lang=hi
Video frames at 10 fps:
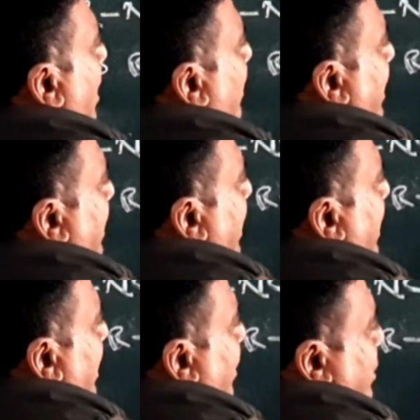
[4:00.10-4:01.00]
क्या बन गए थे
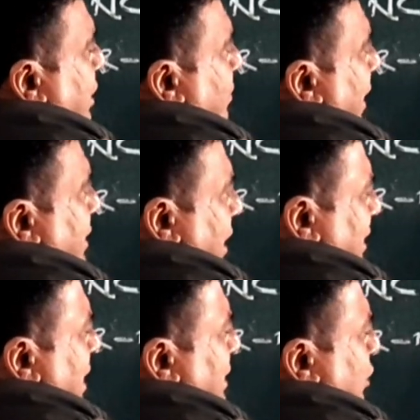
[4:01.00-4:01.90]
टर्शरी माइन
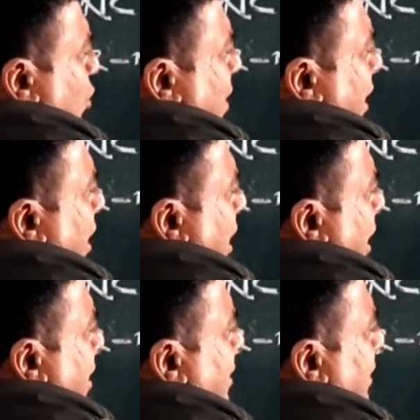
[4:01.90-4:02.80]
ऐसे लिख देता हूँ मैं
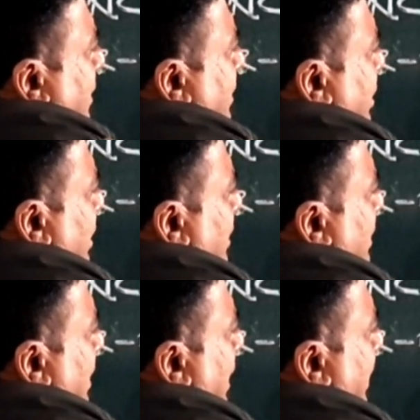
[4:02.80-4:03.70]
आर तीन
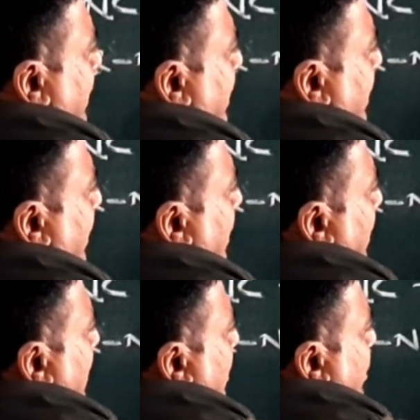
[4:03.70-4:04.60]
तीन लगे थे ये
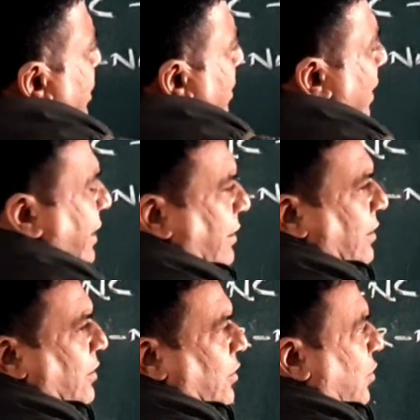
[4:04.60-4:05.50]
टर्शरी माइन
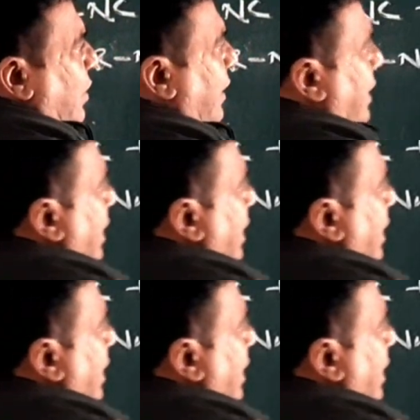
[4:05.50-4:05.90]
और आगे